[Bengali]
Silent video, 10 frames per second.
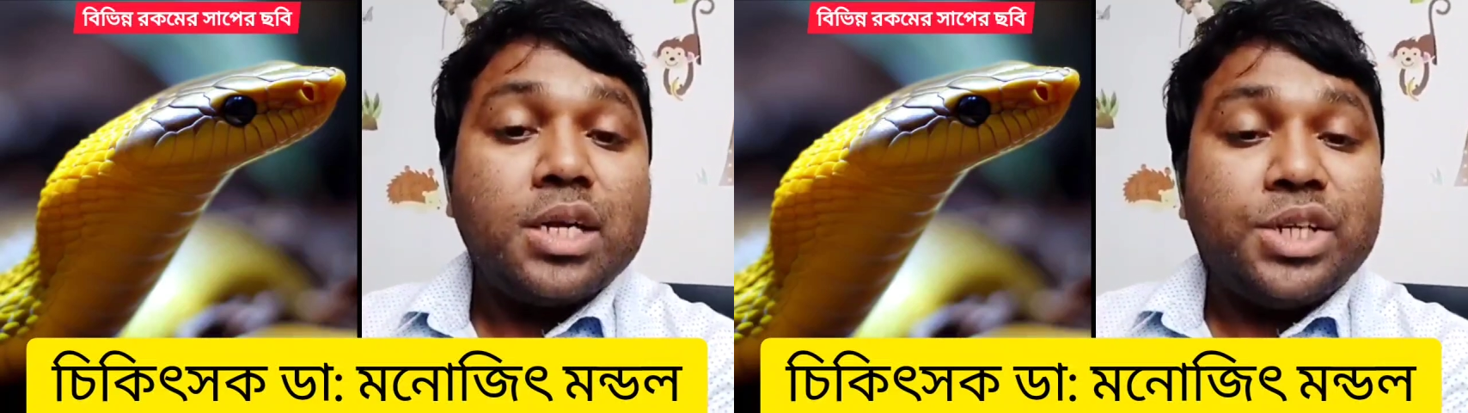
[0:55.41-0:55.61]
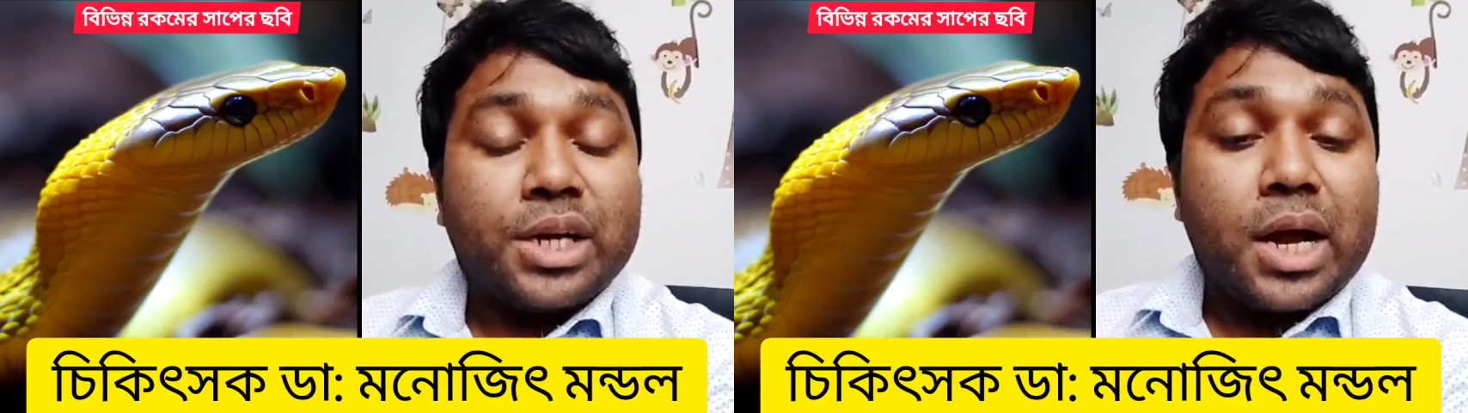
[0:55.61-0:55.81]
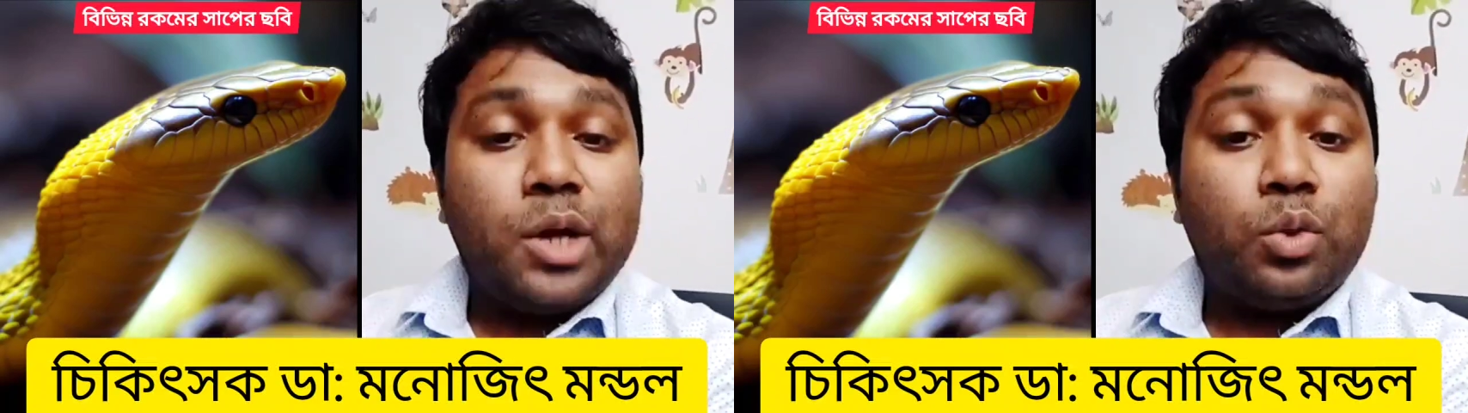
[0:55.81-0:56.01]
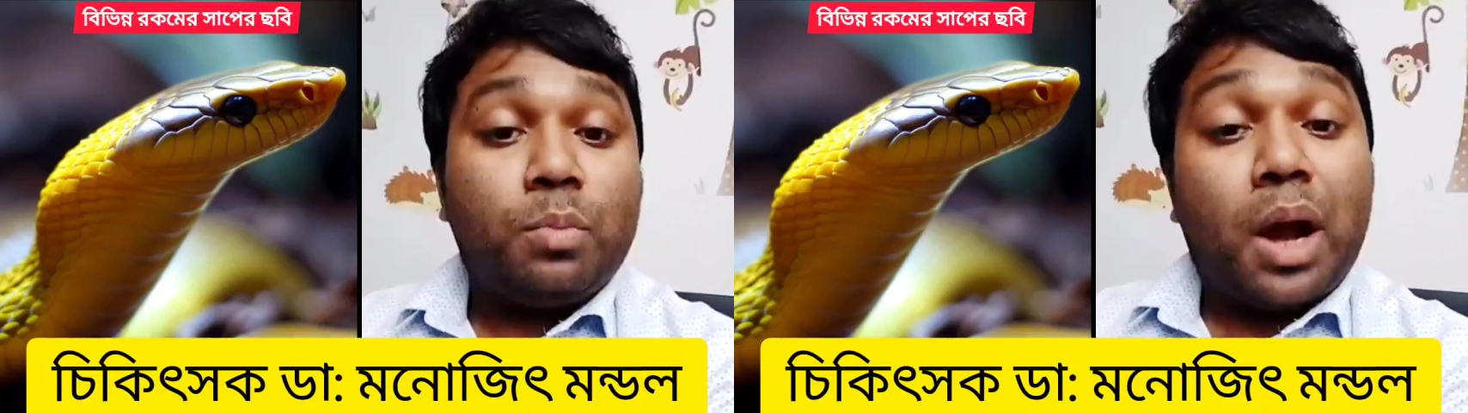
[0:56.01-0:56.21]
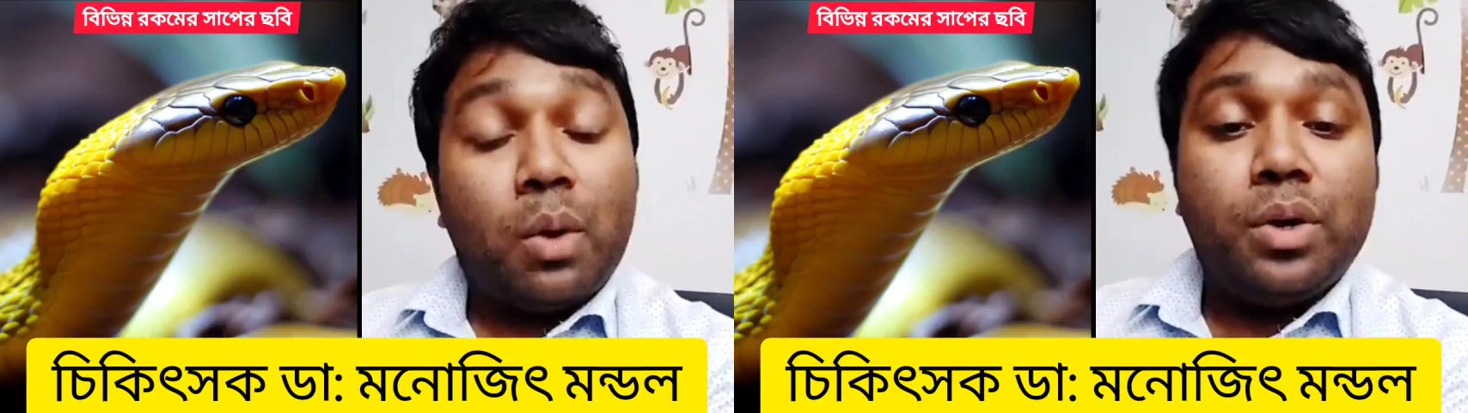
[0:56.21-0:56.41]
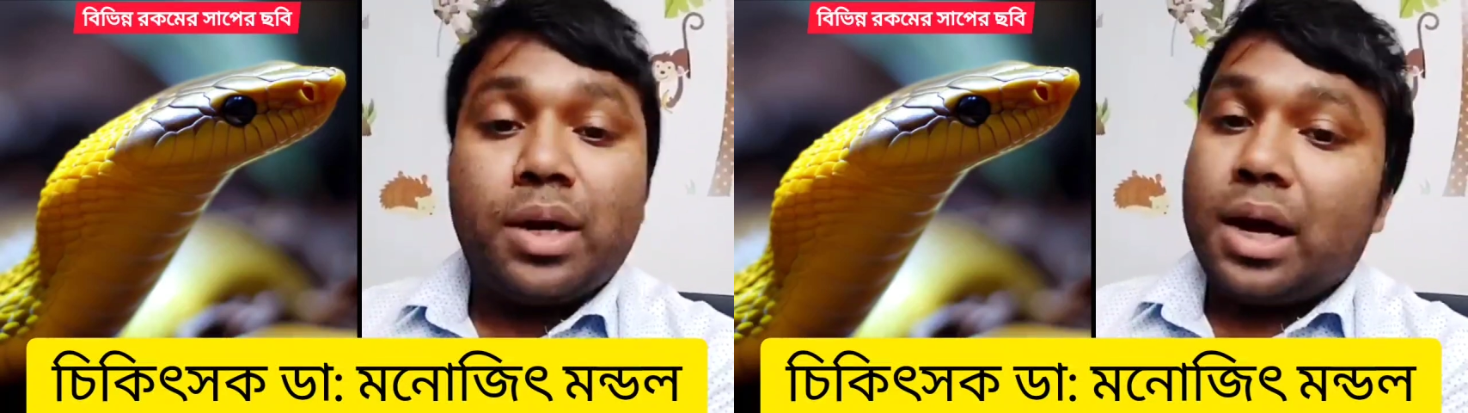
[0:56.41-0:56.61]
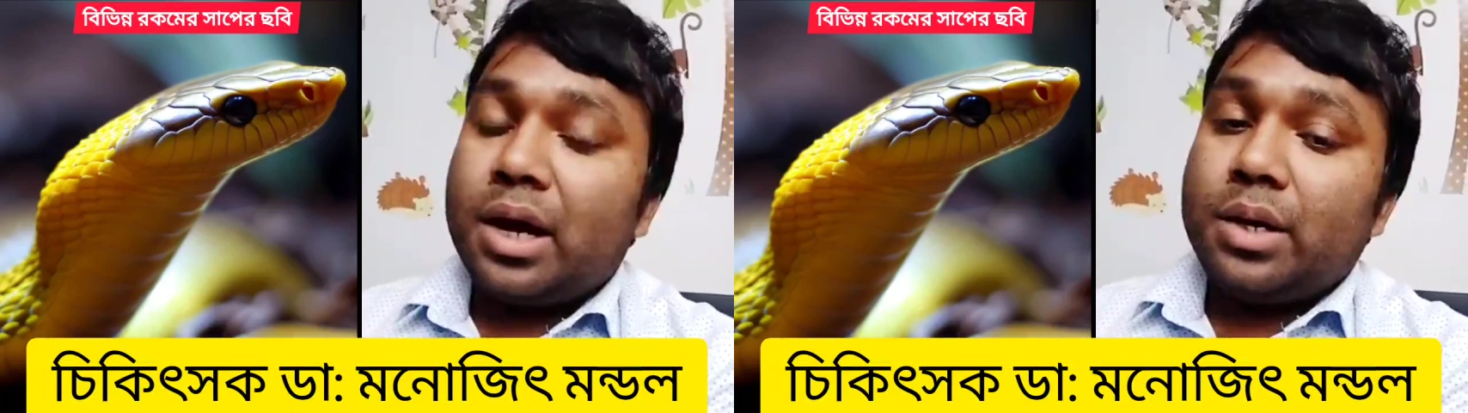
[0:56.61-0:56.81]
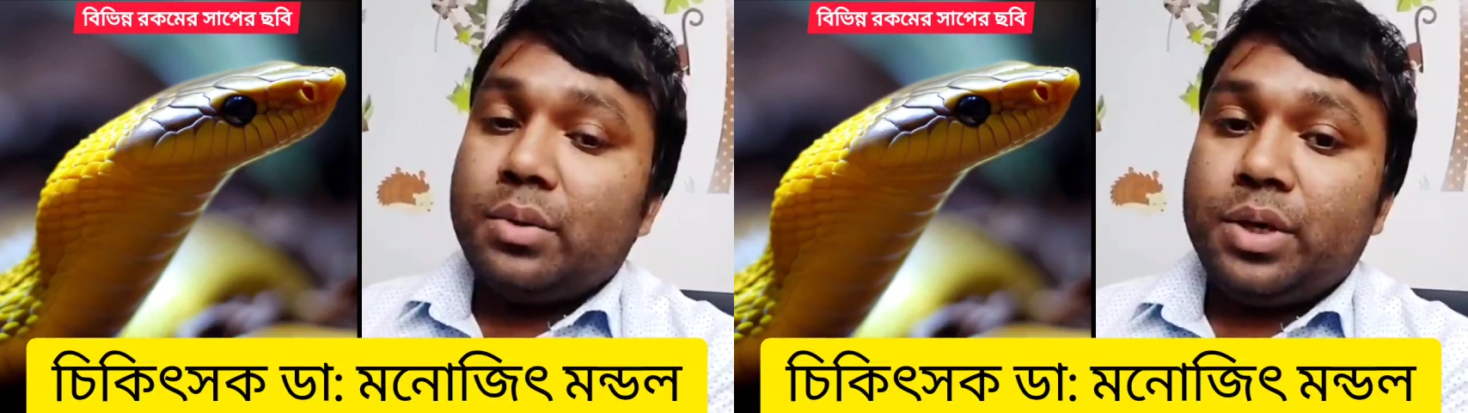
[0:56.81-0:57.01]
সেটা কিন্তু ব্রাউন
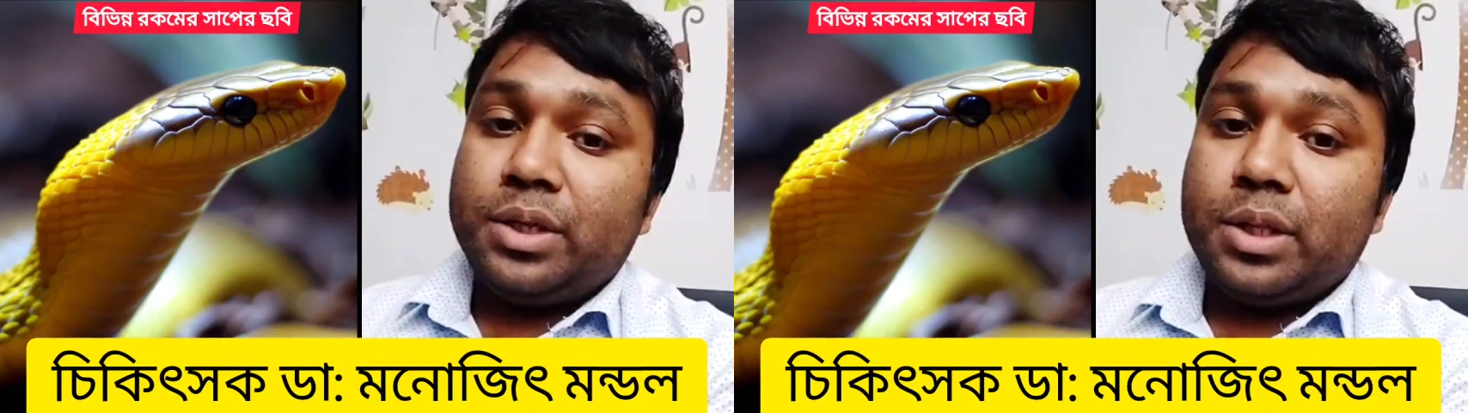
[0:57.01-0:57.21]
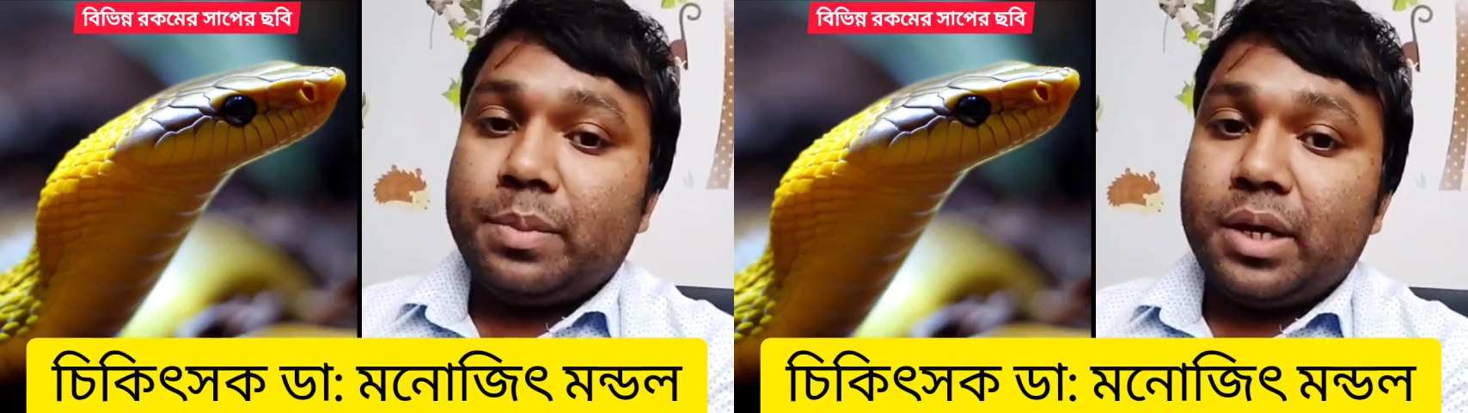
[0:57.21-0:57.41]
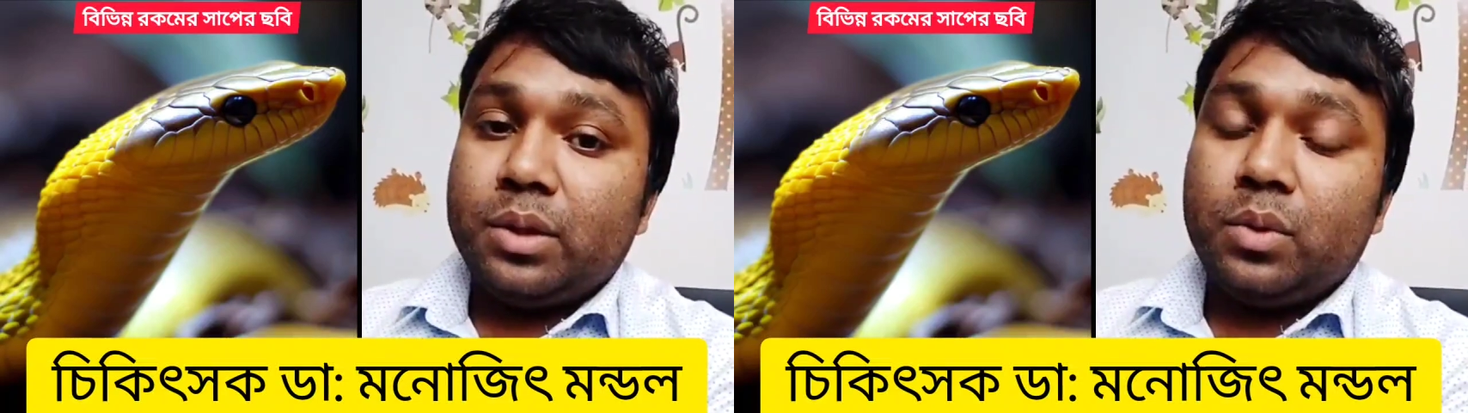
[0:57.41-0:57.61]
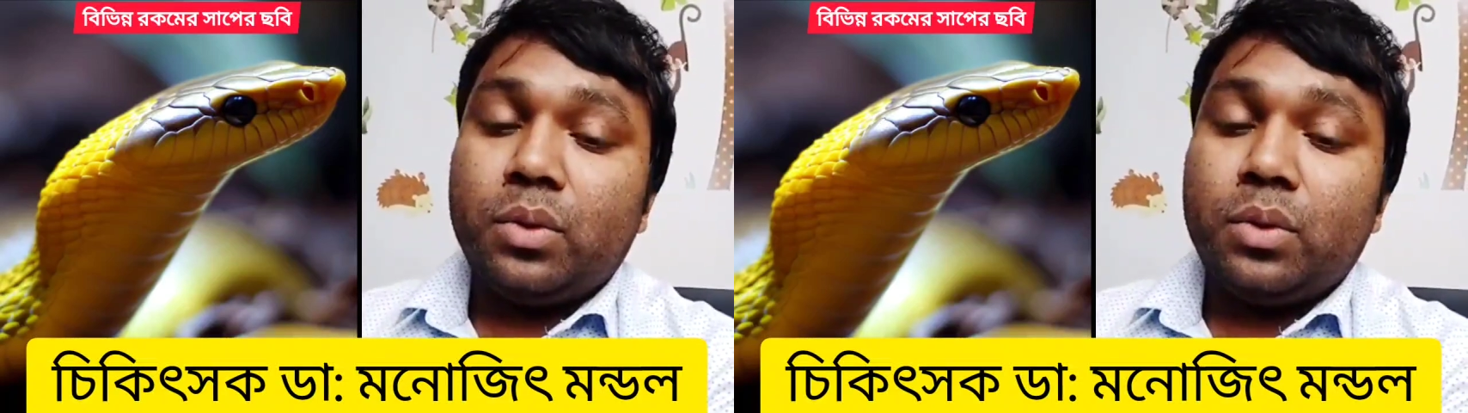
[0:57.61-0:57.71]
কালারের হয়ে যেতে পারে